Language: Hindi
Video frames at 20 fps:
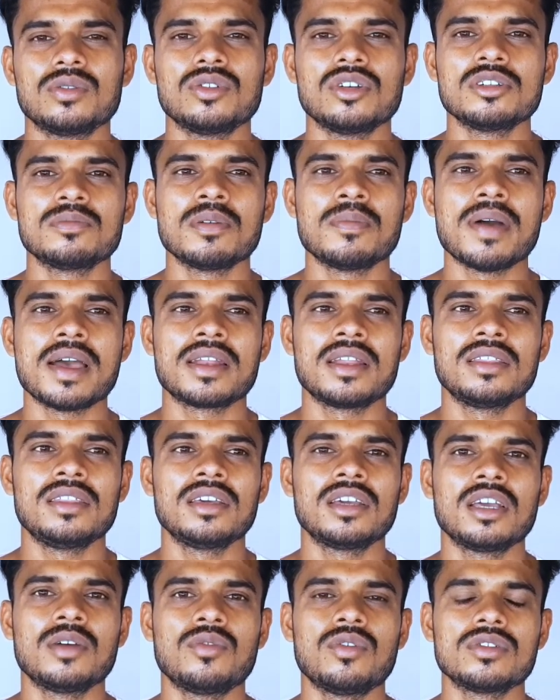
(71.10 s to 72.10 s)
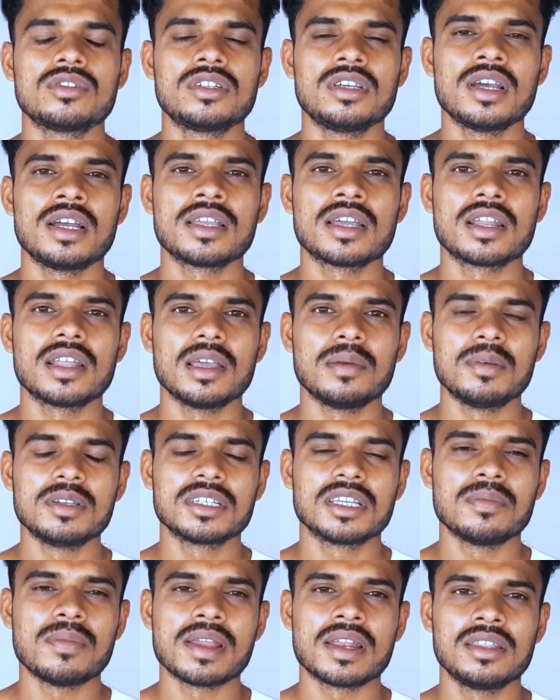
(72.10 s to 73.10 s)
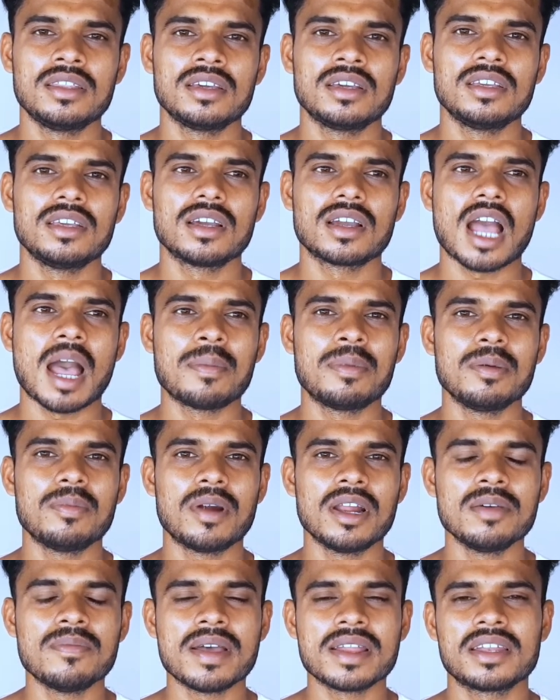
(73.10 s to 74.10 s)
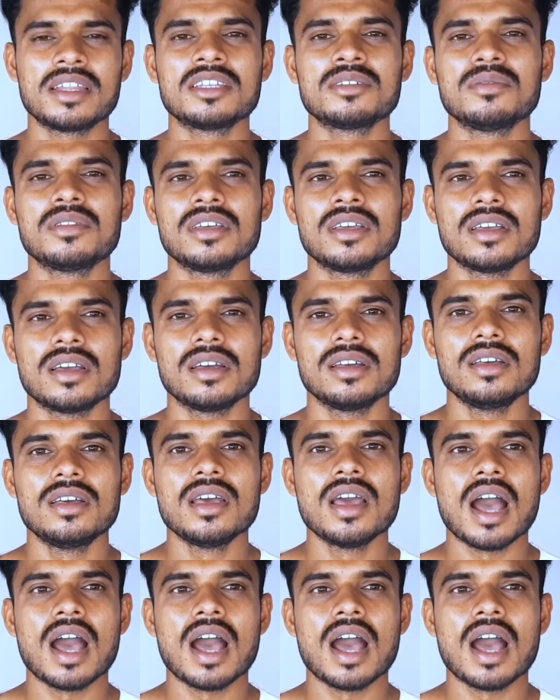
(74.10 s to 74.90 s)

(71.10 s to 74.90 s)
जो इसमें बैटरी दी गई है वो छः हज़ार की बैटरी दी गई है काफ़ी बड़ी बैटरी दी गई है